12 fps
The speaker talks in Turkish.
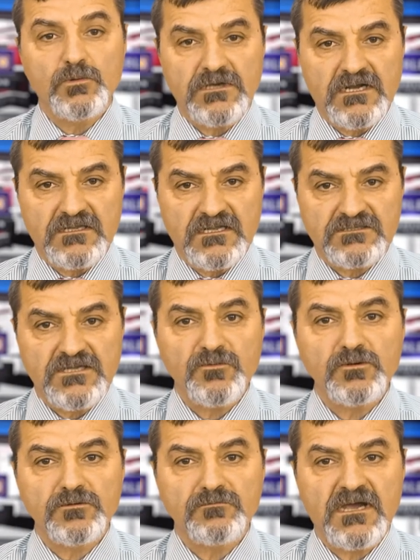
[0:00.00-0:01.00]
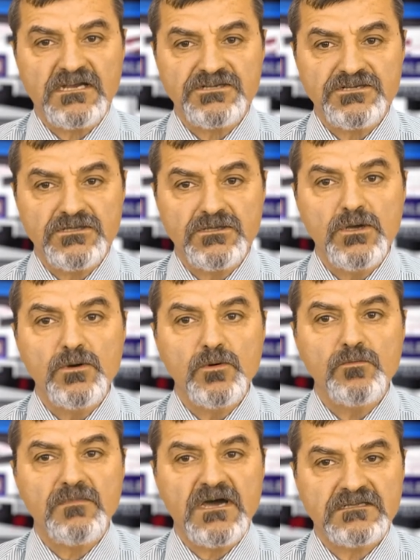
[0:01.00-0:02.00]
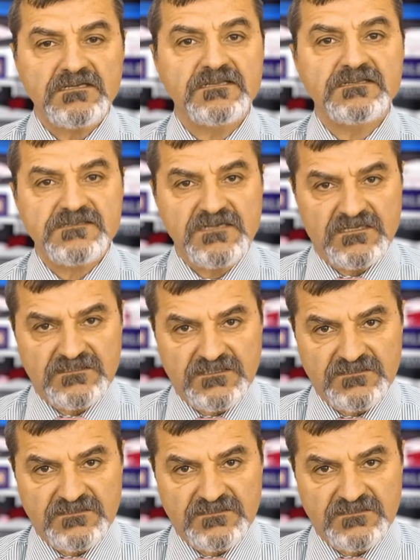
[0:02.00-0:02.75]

uyarılarda bulunmak için Umman'ı ziyaret